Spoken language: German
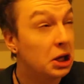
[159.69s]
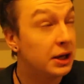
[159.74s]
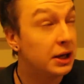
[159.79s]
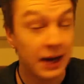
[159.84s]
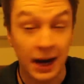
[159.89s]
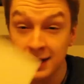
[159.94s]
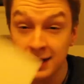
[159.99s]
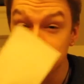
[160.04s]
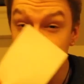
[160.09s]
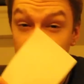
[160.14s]

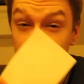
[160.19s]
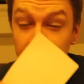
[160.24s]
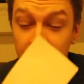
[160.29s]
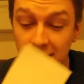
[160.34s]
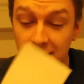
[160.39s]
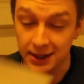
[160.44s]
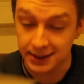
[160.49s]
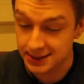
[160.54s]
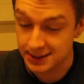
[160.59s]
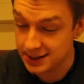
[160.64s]
Guardians of the
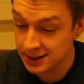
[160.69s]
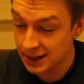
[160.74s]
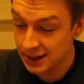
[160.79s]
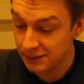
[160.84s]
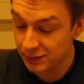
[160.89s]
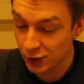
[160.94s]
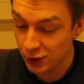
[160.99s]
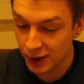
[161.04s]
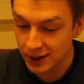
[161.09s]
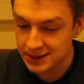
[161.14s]
Galaxy Hier
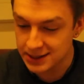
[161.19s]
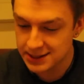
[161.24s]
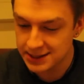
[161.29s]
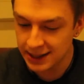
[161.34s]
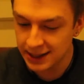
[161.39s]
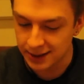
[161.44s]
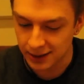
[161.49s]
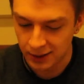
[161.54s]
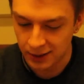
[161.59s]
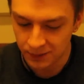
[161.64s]
haben wir noch einen
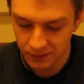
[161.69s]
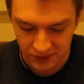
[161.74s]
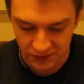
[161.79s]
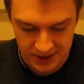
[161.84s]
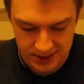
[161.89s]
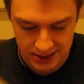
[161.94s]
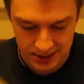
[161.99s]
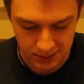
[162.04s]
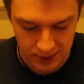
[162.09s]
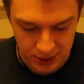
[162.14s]
Sticker,
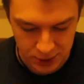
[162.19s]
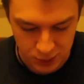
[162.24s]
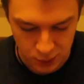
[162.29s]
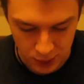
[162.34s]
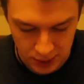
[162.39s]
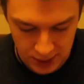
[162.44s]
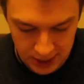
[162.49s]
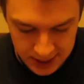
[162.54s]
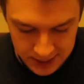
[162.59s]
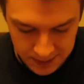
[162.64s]
was ziemlich
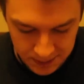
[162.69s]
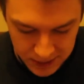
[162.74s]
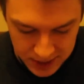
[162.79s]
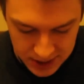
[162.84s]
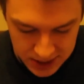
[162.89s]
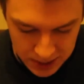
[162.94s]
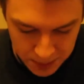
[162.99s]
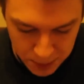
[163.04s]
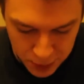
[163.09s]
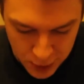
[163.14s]
cool ist.
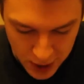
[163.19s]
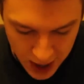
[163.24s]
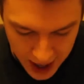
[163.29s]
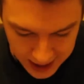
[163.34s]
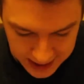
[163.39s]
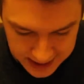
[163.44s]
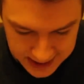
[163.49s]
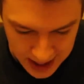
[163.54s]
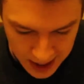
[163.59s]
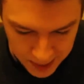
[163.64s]

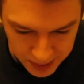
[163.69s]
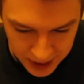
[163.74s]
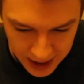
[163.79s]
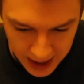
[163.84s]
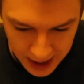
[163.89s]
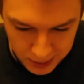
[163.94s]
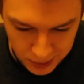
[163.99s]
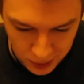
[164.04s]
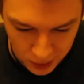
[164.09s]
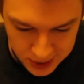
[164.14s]
Surprise! Happy
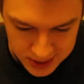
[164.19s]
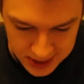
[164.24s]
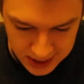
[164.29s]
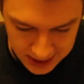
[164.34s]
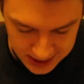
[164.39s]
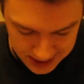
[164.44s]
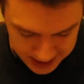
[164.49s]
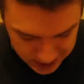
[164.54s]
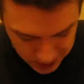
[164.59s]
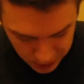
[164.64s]

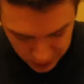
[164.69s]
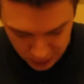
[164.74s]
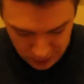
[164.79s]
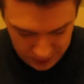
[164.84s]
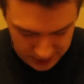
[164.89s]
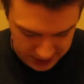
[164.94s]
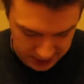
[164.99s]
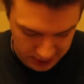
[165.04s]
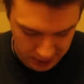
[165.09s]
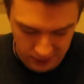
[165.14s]
Unboxing, das ist auch
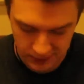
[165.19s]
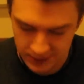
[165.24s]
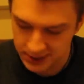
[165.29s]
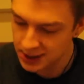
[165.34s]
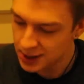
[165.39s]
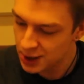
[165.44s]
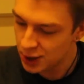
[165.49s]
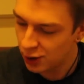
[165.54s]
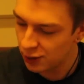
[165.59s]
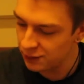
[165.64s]
cool, was da drauf
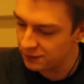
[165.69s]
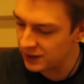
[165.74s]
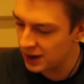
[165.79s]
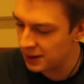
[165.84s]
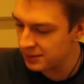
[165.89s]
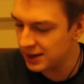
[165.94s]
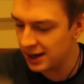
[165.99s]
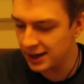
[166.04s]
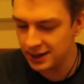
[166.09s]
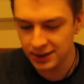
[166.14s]
ist. Und wir
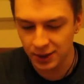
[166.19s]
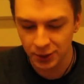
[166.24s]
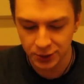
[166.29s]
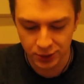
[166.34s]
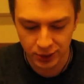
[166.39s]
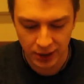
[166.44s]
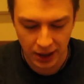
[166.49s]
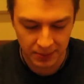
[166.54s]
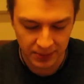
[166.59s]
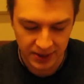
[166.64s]
haben hier eine
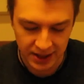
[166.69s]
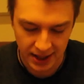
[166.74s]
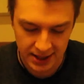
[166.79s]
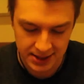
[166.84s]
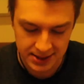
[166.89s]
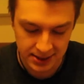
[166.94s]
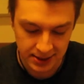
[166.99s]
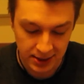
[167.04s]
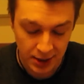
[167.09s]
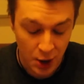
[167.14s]

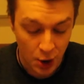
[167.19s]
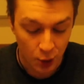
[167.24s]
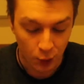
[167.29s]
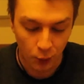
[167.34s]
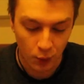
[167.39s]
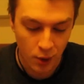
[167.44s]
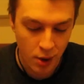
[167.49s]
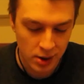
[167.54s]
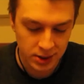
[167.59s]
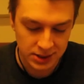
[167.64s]
Autogrammkarte.
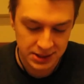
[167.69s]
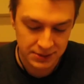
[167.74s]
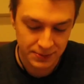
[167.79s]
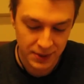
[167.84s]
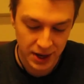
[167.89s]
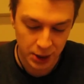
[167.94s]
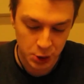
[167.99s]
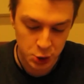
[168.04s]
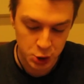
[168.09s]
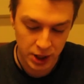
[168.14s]
Worlds
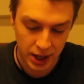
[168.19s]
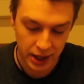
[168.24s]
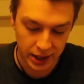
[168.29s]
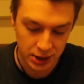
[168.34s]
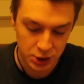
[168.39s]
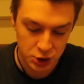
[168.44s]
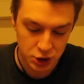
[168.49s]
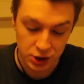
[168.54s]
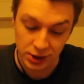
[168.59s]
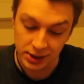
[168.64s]
may
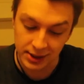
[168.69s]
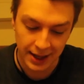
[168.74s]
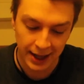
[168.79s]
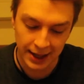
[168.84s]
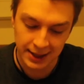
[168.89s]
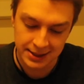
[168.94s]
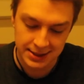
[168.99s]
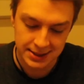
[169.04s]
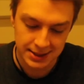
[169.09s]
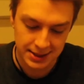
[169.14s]
change,
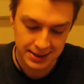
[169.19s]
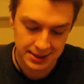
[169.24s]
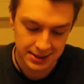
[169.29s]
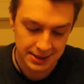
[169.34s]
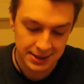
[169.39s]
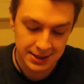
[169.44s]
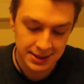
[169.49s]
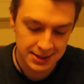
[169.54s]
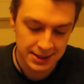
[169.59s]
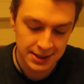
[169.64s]

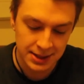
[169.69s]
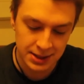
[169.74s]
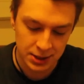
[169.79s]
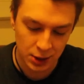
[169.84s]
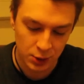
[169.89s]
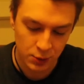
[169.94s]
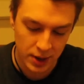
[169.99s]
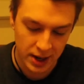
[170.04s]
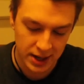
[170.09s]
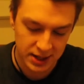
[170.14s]
galaxies
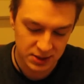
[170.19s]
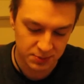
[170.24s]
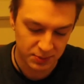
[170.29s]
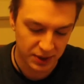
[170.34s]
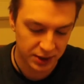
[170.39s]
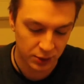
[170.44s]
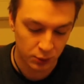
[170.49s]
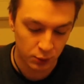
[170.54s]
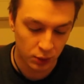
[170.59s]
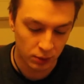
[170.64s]
disintegrate,
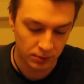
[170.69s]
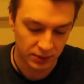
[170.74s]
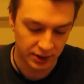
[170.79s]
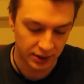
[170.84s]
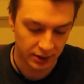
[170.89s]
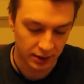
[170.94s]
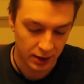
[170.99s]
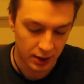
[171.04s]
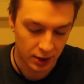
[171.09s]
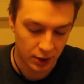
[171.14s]
but a
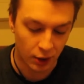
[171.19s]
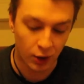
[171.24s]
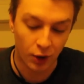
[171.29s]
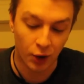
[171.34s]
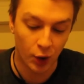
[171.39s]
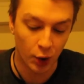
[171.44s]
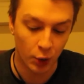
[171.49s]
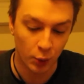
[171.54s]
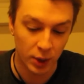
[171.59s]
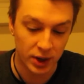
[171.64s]
woman
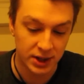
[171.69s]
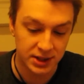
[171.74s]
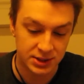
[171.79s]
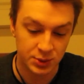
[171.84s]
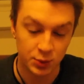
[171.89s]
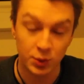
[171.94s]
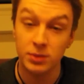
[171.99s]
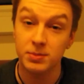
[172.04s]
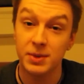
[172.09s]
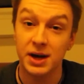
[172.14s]

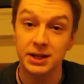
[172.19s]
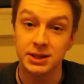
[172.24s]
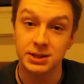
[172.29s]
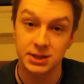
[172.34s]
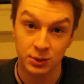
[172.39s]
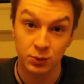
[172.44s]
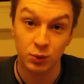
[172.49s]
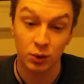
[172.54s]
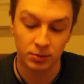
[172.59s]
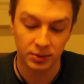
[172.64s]
always
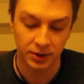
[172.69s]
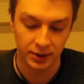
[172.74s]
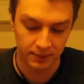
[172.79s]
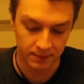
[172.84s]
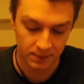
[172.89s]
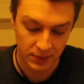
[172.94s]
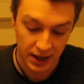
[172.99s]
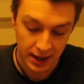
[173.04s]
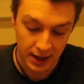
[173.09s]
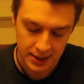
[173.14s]
remains a woman.
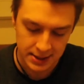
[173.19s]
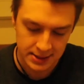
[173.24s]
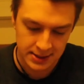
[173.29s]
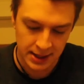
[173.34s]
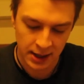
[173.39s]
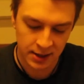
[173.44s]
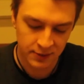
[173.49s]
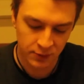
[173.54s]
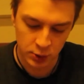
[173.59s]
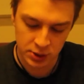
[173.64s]

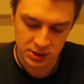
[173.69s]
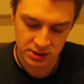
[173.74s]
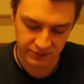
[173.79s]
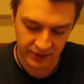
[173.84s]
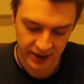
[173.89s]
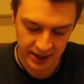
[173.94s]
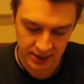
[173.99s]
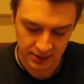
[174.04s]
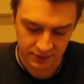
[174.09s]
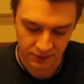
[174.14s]
Danke für diese,
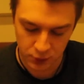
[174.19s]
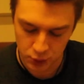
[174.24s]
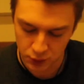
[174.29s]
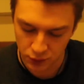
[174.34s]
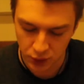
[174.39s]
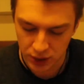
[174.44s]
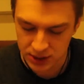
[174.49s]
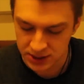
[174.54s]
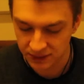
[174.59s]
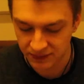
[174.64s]

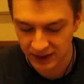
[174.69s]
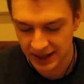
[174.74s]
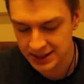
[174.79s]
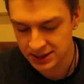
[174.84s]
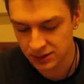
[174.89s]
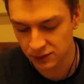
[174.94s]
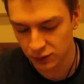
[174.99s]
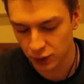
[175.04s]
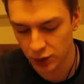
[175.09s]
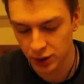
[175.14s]
für diese
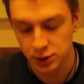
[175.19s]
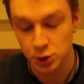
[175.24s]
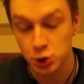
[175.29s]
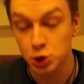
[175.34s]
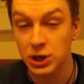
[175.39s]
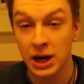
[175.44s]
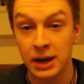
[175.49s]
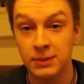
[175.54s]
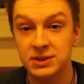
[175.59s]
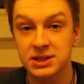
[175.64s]
weisen Worte,
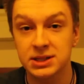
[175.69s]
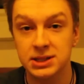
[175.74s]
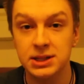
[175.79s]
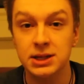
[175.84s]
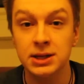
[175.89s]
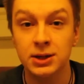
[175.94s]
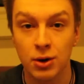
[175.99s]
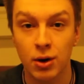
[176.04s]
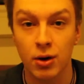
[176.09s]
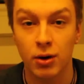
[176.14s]
James
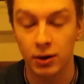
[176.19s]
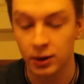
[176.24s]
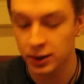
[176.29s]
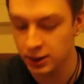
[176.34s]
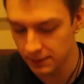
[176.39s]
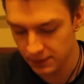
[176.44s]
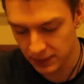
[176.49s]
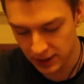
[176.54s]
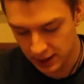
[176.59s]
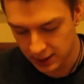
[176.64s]
T. Kirk.
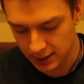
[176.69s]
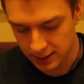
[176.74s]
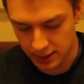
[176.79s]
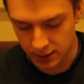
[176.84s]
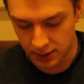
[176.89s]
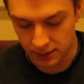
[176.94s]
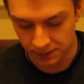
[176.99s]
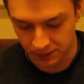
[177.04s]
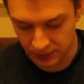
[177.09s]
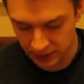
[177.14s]

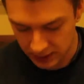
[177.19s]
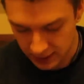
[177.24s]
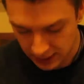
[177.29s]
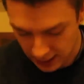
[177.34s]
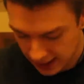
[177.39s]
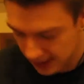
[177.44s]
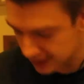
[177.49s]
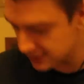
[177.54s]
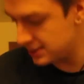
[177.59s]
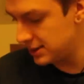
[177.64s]
Ähm,
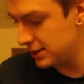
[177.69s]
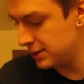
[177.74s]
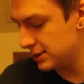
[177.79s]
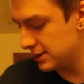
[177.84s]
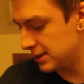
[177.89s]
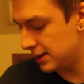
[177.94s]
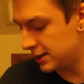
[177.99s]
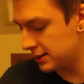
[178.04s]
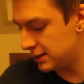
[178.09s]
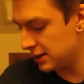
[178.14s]
herzlichen
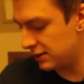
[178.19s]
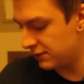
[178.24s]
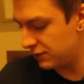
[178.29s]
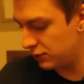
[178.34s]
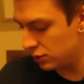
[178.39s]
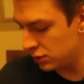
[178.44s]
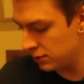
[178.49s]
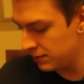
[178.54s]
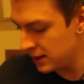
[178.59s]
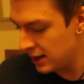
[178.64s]
Dank
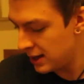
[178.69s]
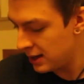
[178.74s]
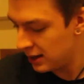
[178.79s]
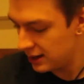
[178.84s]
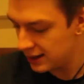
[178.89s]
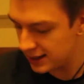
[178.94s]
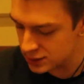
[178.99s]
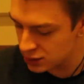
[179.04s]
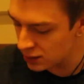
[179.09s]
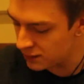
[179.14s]
dafür.
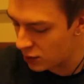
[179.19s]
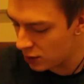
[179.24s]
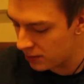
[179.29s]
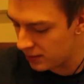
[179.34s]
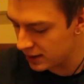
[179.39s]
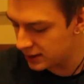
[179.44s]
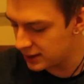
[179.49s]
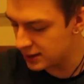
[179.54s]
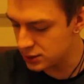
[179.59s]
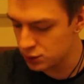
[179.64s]
Jetzt können wir auch
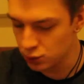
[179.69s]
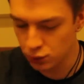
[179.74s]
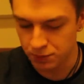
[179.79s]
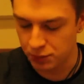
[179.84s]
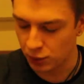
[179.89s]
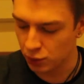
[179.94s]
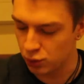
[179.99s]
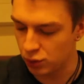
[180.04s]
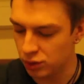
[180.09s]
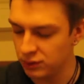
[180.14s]
mal in das
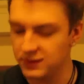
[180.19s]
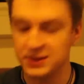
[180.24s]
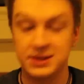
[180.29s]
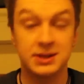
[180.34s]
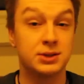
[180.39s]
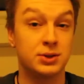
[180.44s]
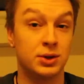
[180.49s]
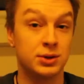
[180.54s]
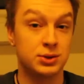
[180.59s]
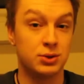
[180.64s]
Lootbook gucken, was
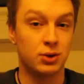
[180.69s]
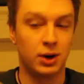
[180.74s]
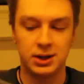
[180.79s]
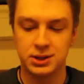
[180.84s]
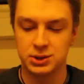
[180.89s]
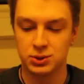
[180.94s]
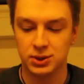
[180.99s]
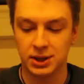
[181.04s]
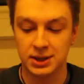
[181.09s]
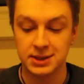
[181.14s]
hier sonst noch
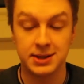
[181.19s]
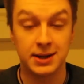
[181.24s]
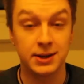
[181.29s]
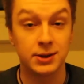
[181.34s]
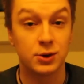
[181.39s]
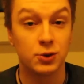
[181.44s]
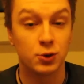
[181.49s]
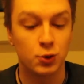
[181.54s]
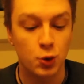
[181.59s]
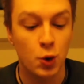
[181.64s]
alles so drin sein
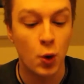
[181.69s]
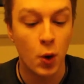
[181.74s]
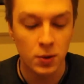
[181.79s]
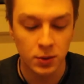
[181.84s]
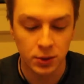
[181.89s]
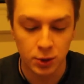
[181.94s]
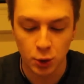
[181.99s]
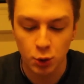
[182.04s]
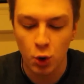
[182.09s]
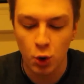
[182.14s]

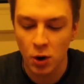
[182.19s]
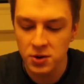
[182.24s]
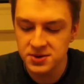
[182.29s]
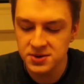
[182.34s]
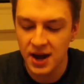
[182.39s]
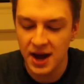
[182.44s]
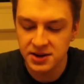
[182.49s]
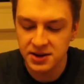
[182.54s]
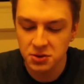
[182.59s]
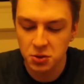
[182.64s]

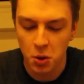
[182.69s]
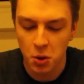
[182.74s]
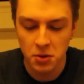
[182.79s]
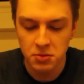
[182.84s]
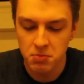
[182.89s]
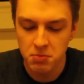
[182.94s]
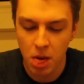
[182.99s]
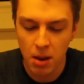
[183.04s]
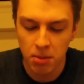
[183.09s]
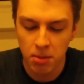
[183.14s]
gekonnt hätte, kon,